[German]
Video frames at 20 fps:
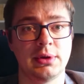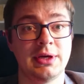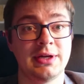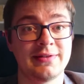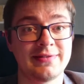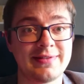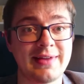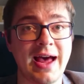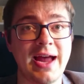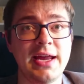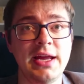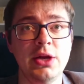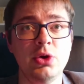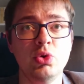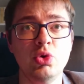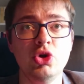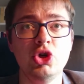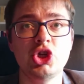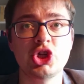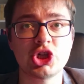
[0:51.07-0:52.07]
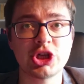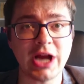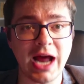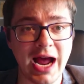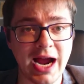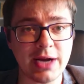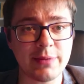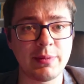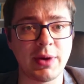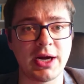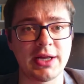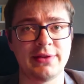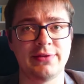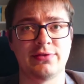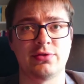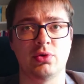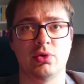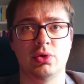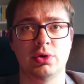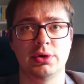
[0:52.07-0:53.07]
Sei nun stark, mein
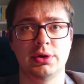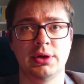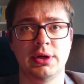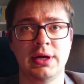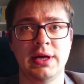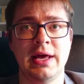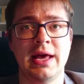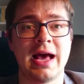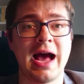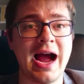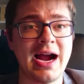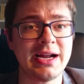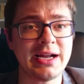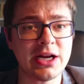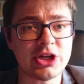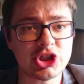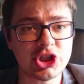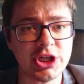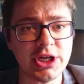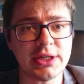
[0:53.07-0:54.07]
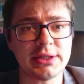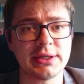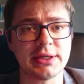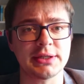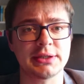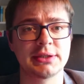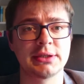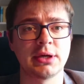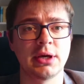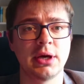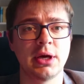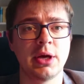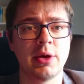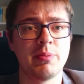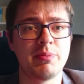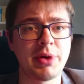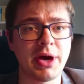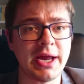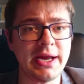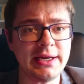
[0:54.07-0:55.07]
Sohn. Engagier dich.
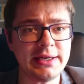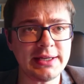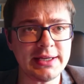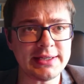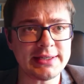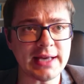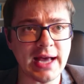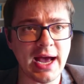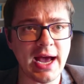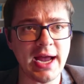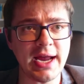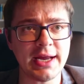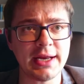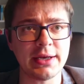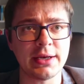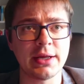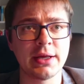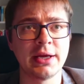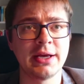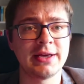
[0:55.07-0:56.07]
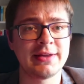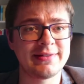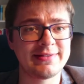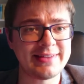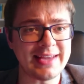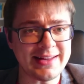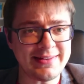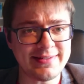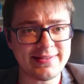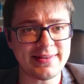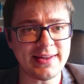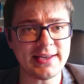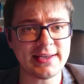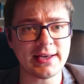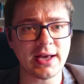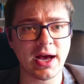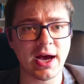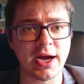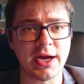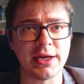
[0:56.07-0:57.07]
Bring dich ein. Setz
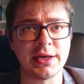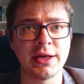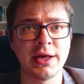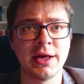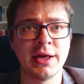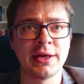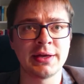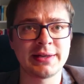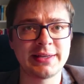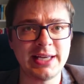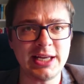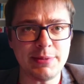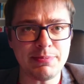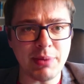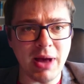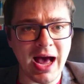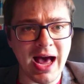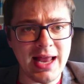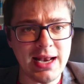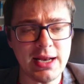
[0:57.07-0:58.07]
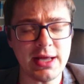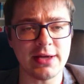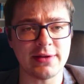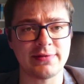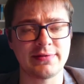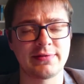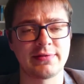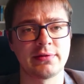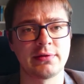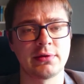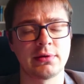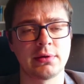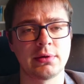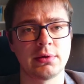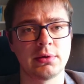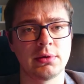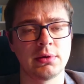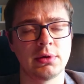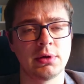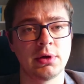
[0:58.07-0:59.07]
dich ein. Gib alles
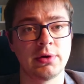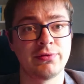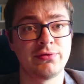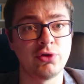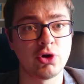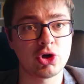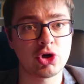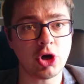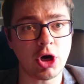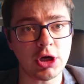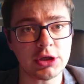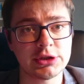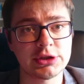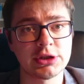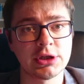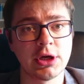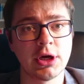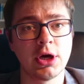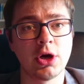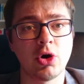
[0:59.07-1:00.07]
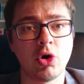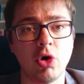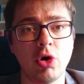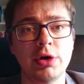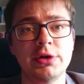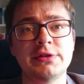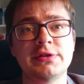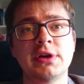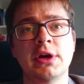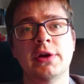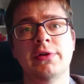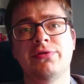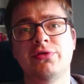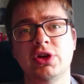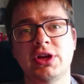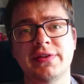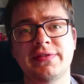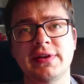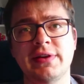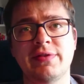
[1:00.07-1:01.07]
für Gott und für
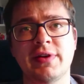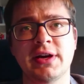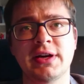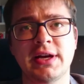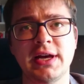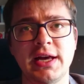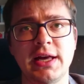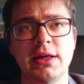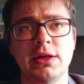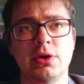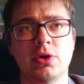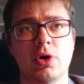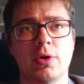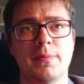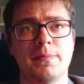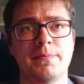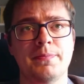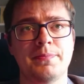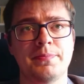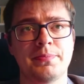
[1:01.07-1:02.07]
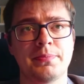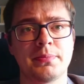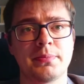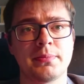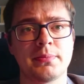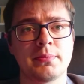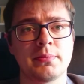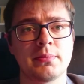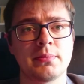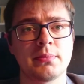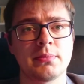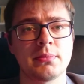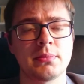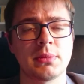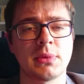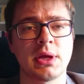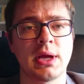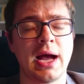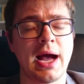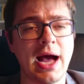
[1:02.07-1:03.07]
das Evangelium.
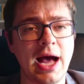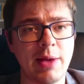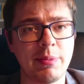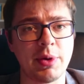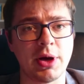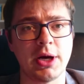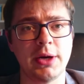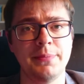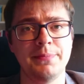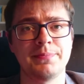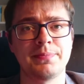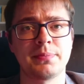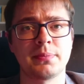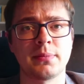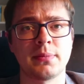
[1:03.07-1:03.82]
Aber,